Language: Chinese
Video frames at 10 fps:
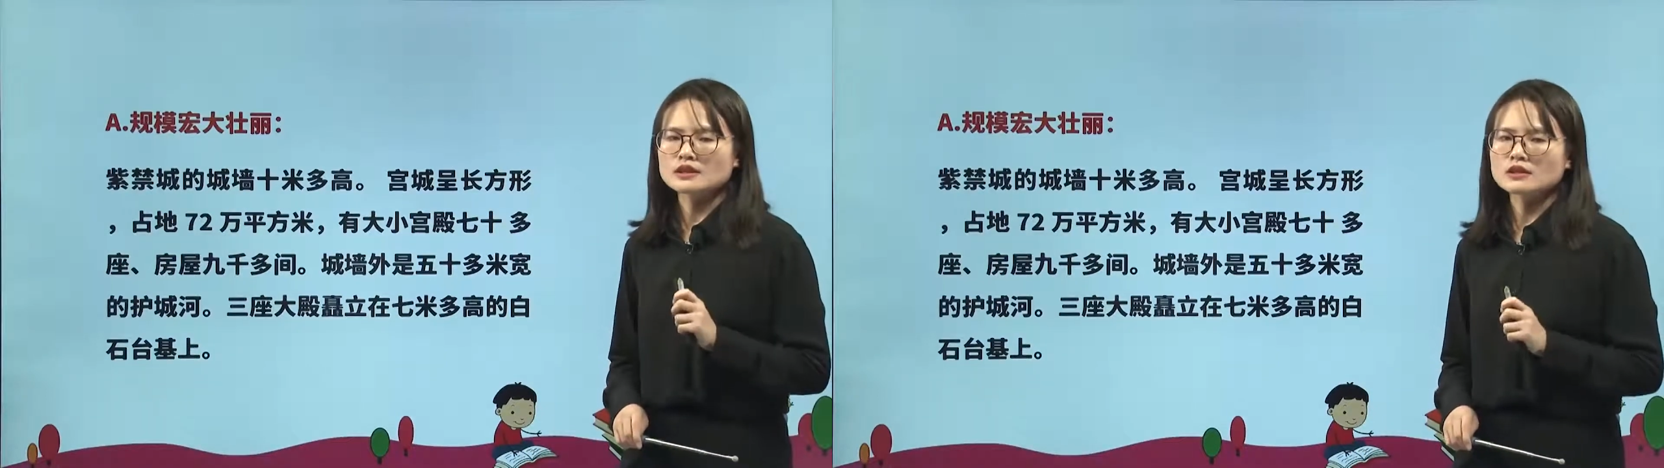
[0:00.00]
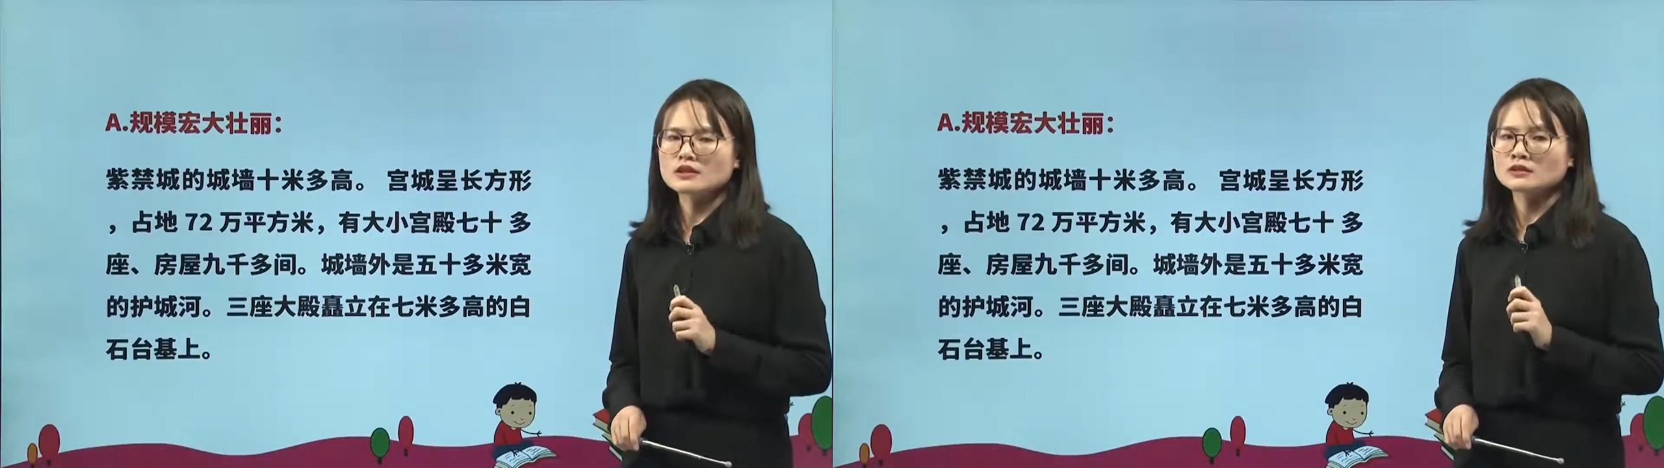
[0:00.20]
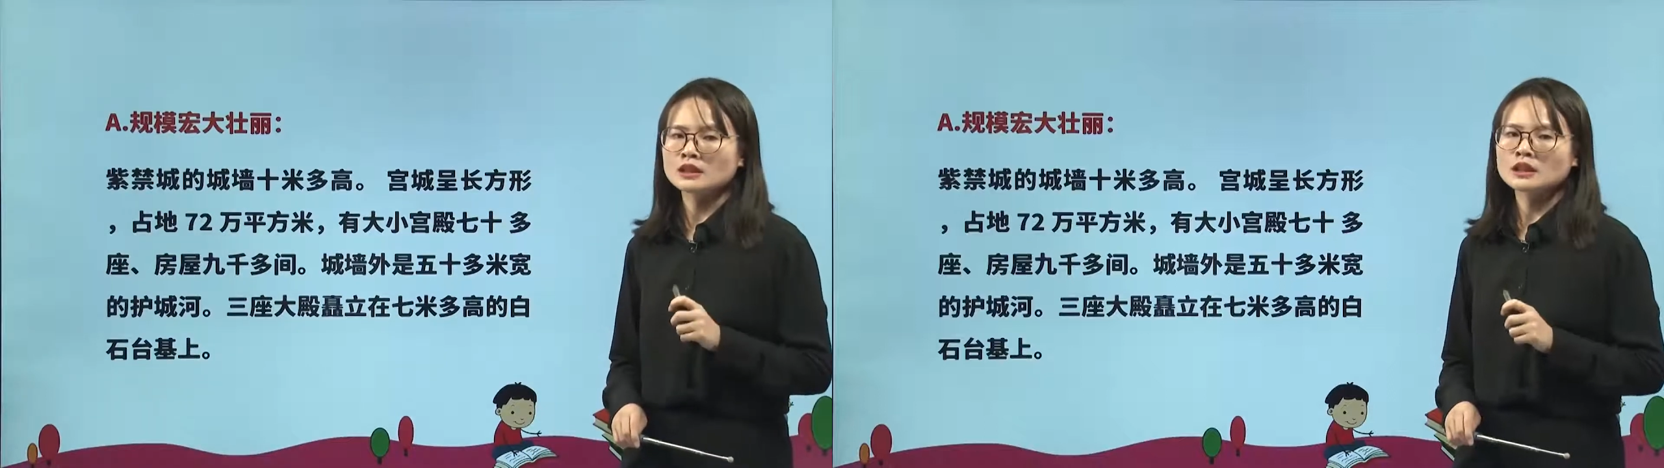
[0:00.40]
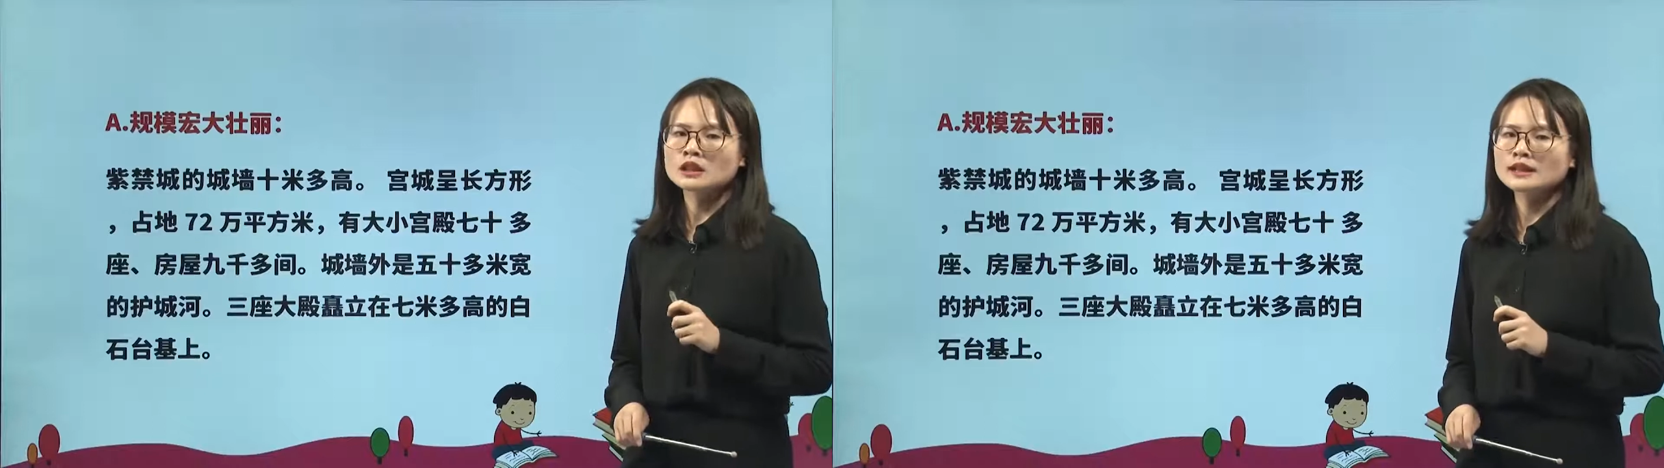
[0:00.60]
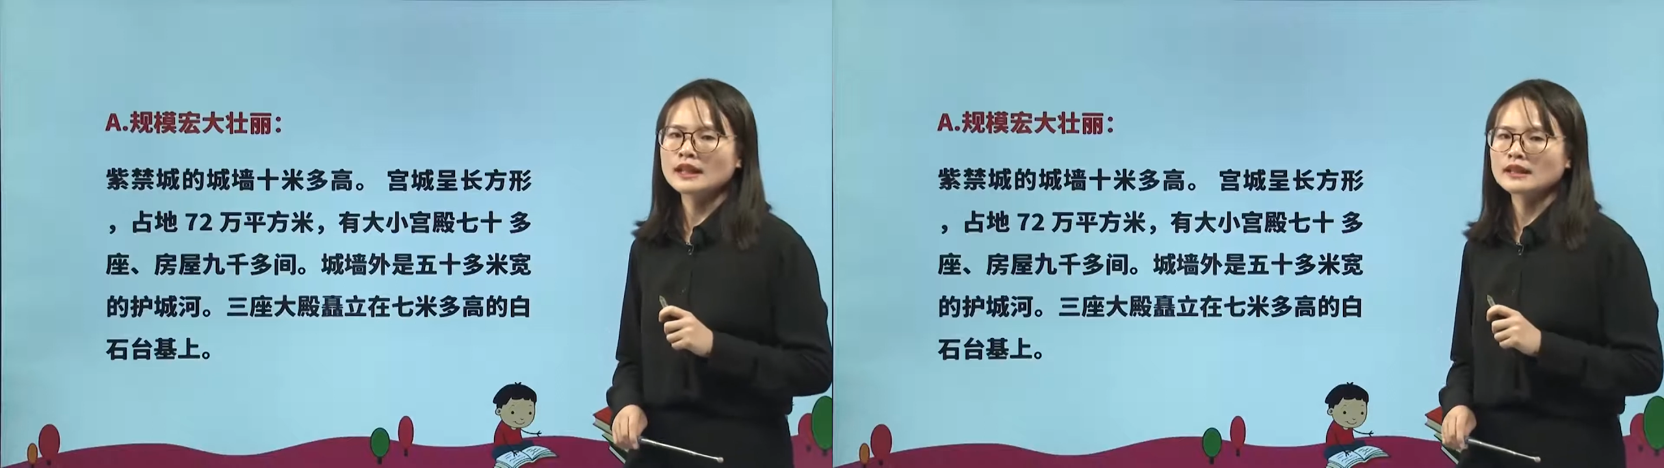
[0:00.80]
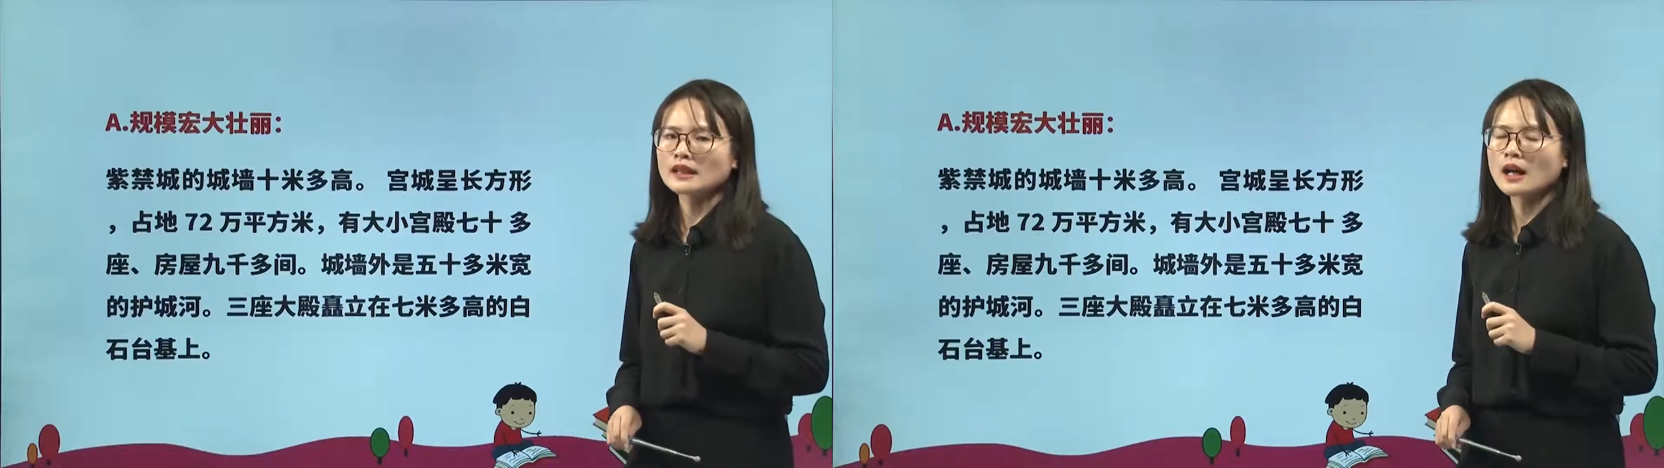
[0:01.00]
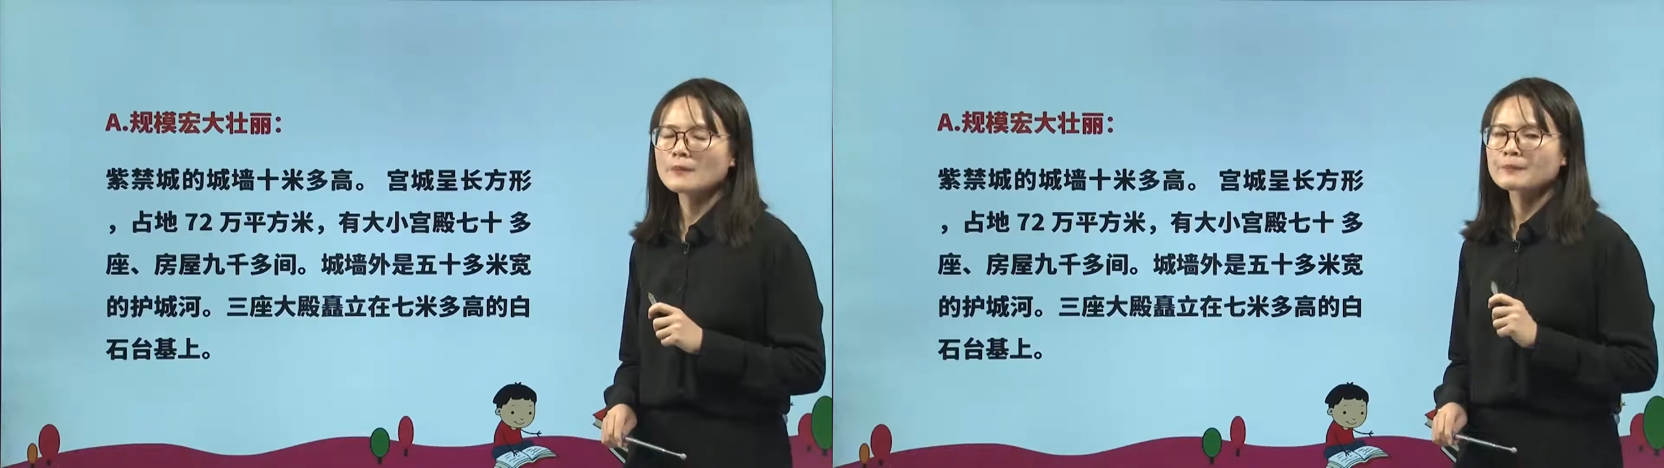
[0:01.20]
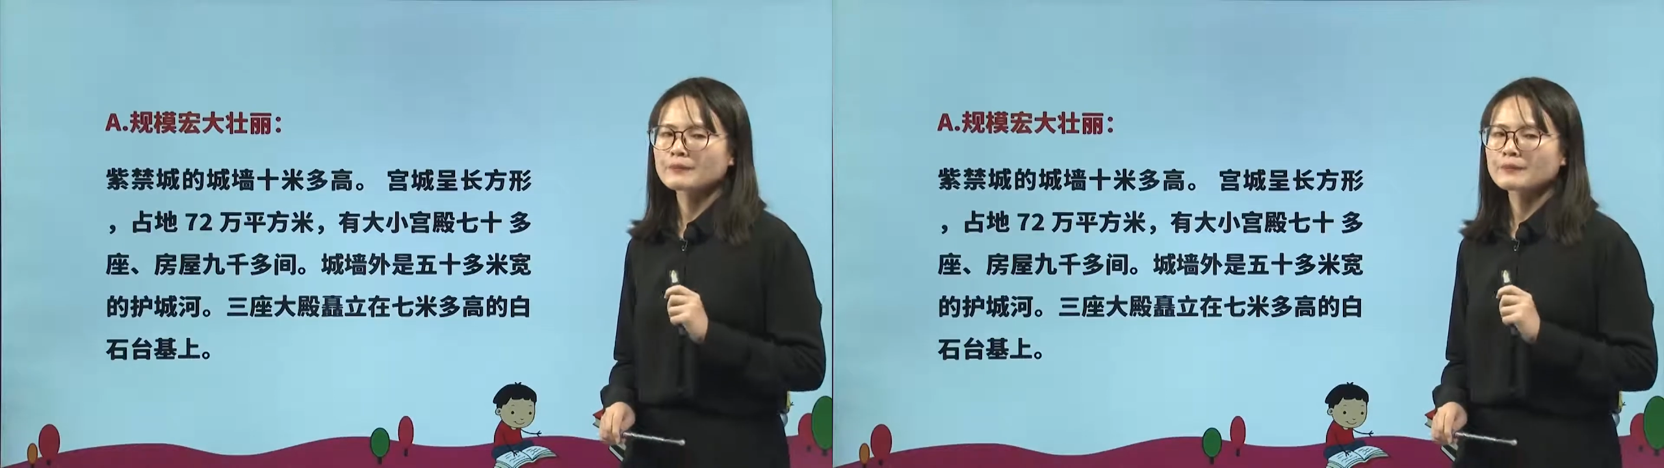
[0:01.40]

禁城的特点的，